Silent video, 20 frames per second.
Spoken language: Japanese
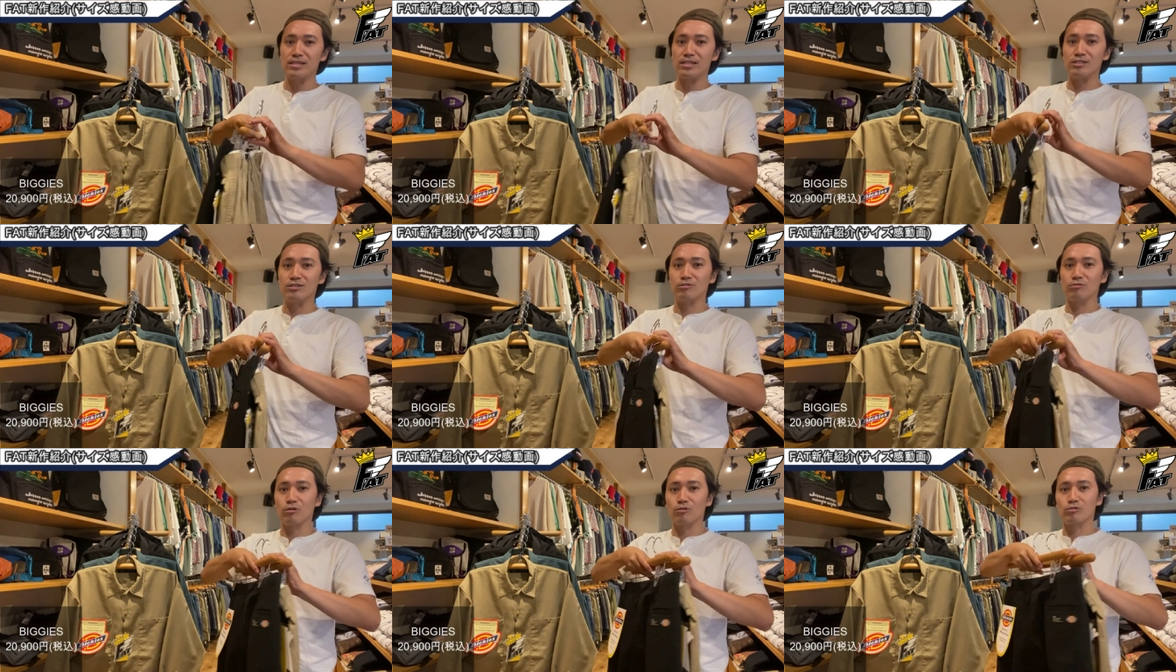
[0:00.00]

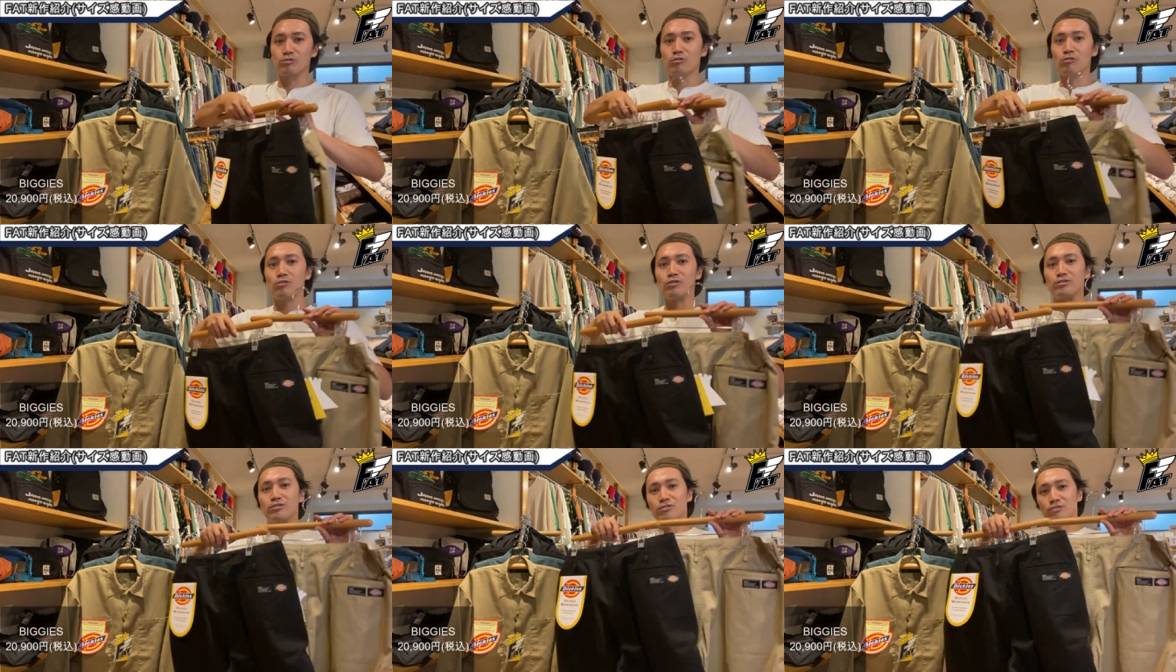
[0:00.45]
ギーズを
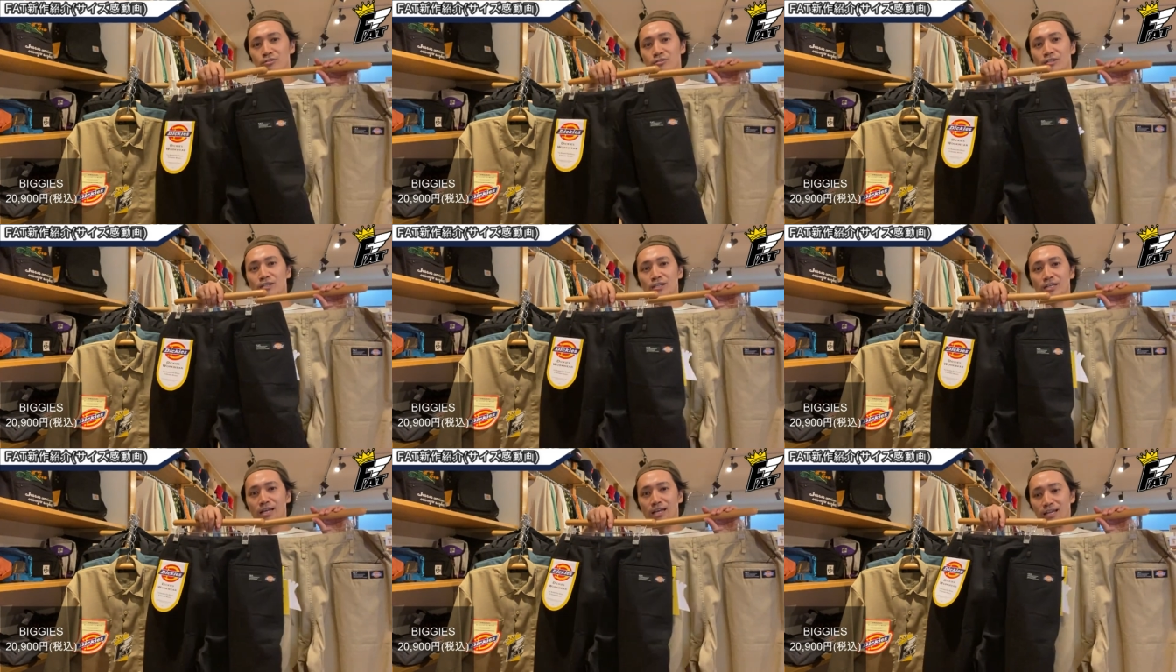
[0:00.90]
チョイス
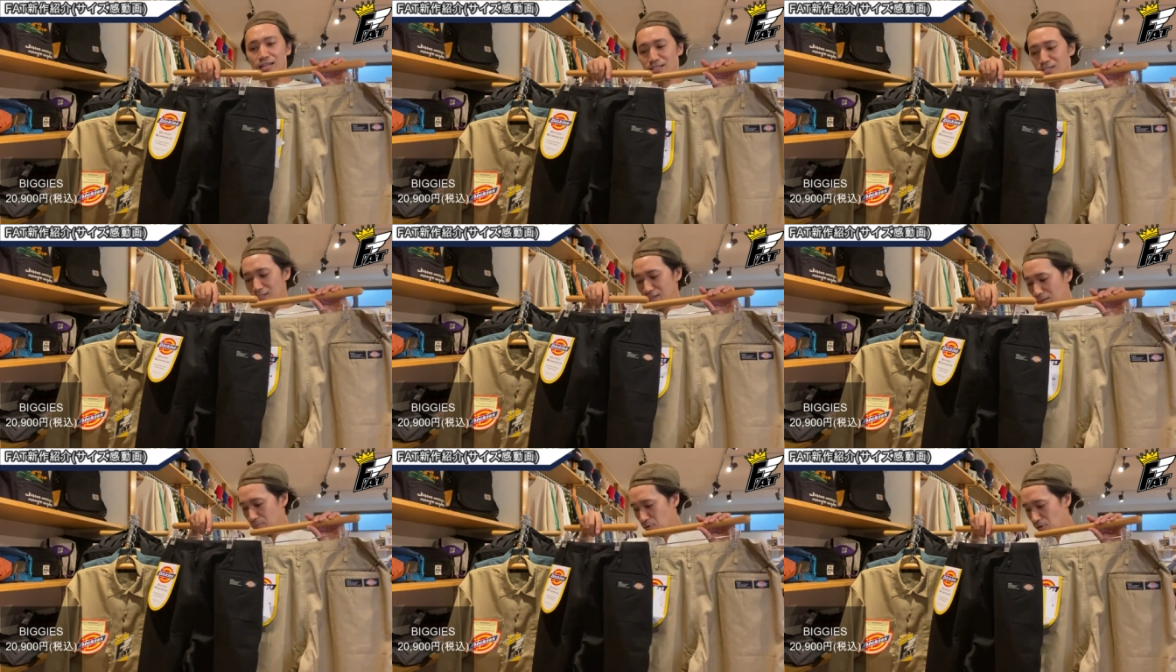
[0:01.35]

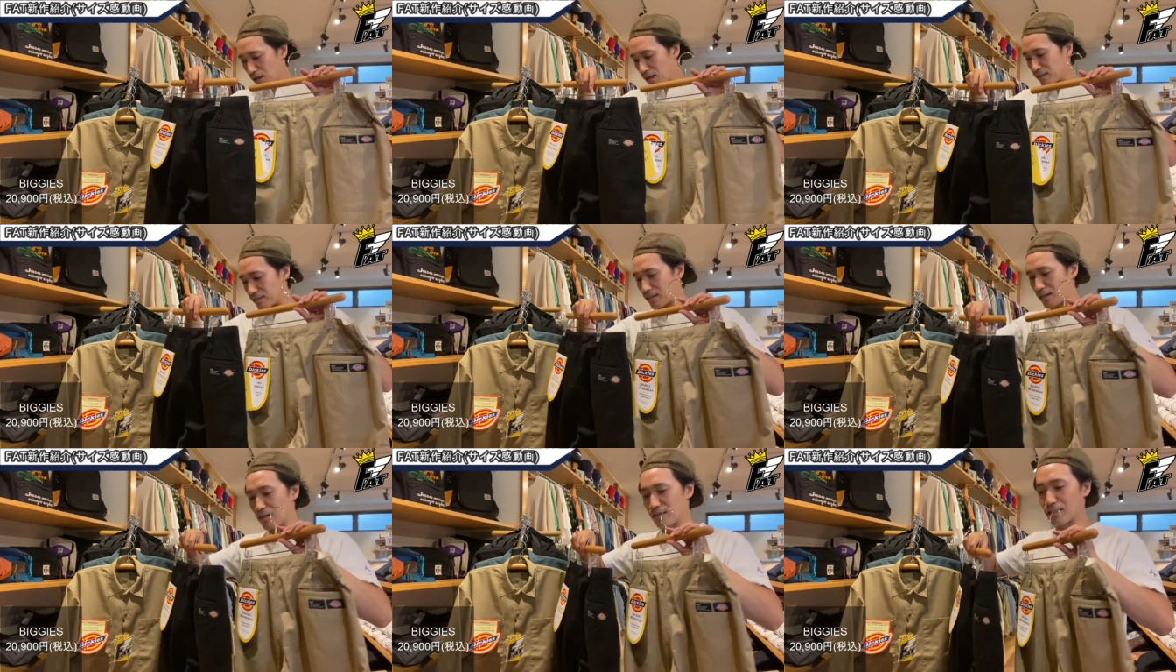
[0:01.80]
してもら
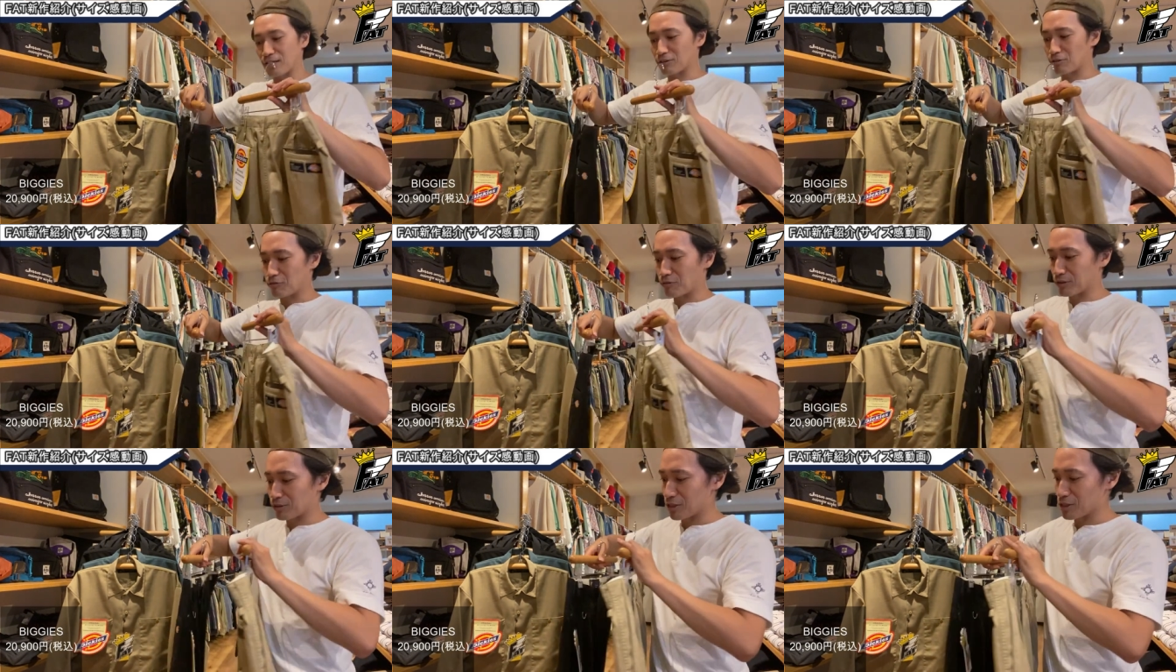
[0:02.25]
えたらな
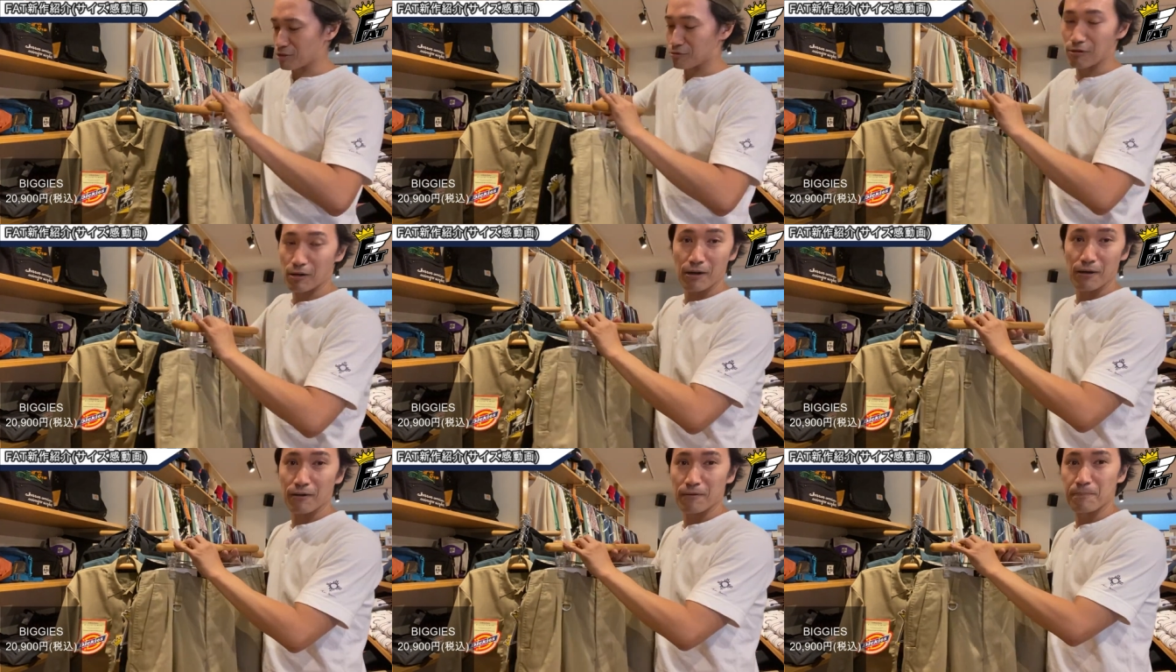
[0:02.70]
と私
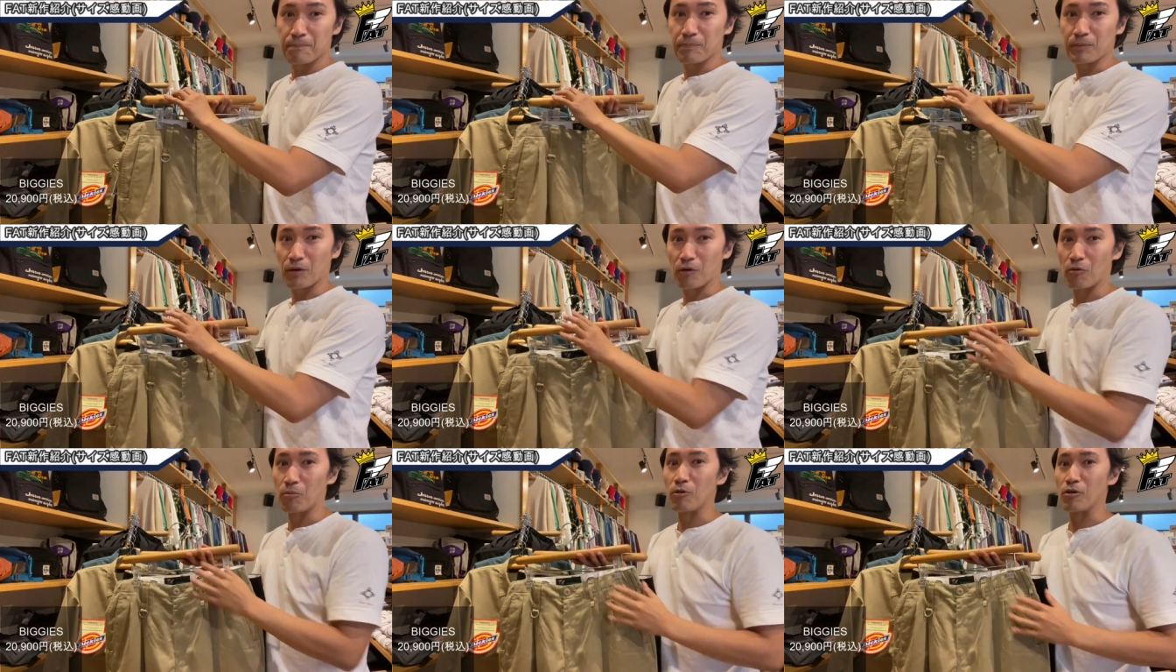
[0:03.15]
は
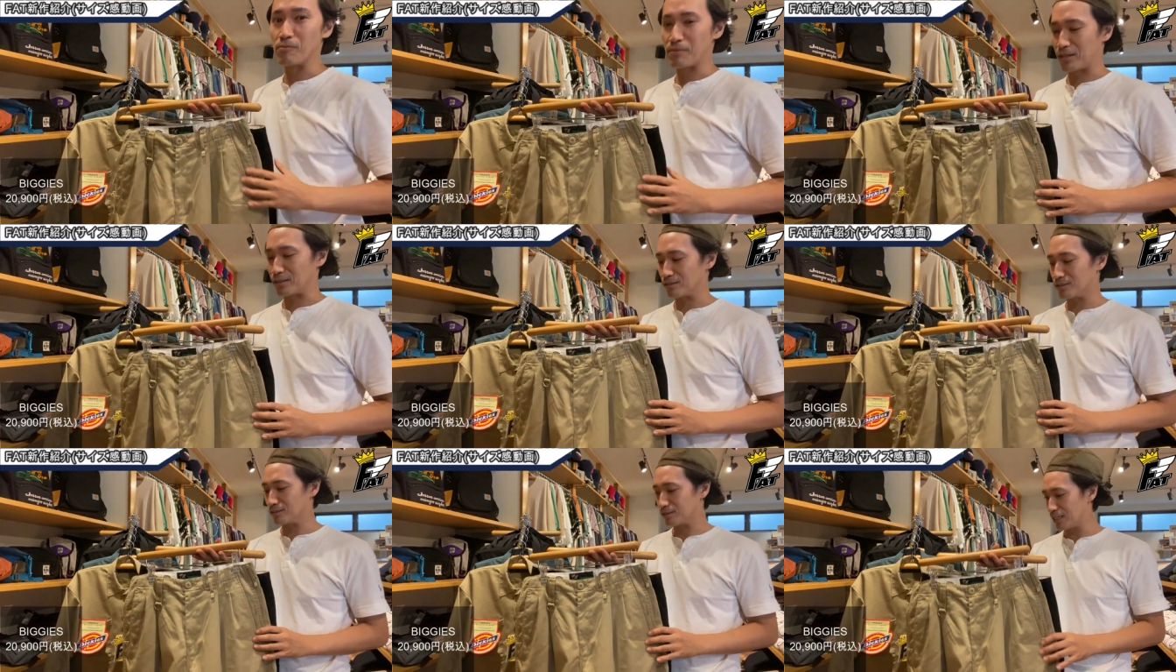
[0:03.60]
思い
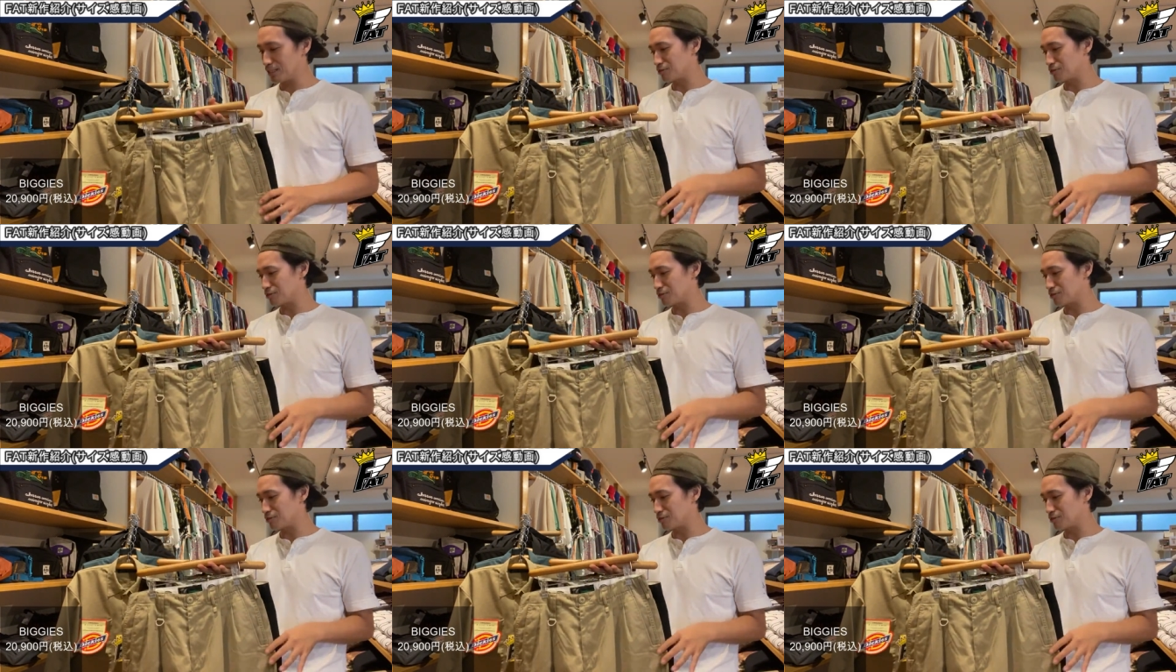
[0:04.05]
ます。